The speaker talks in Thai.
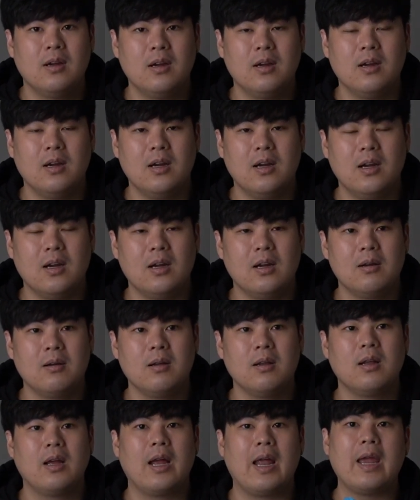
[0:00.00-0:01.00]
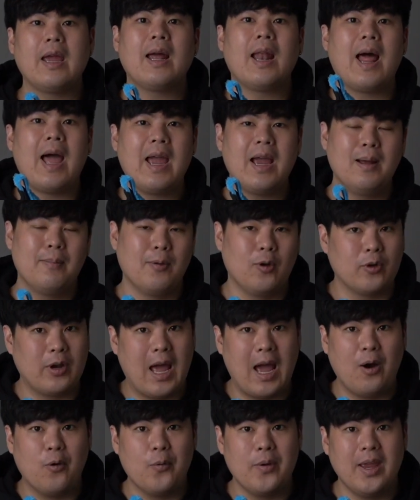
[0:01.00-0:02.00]
เออคล้ายๆกับรอง
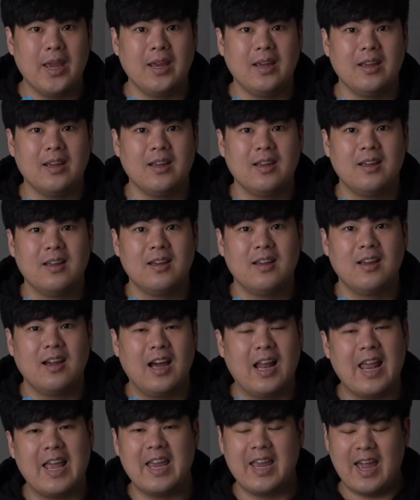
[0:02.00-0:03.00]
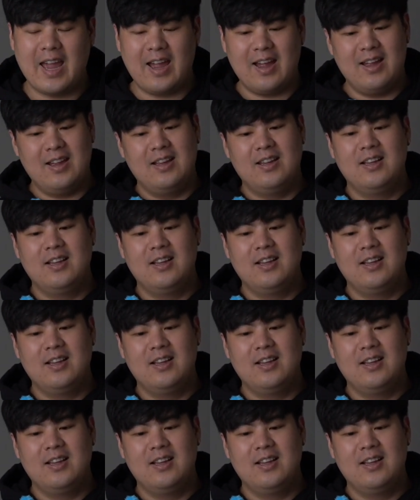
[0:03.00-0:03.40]
เท้าวิ่งอะไรเงี้ย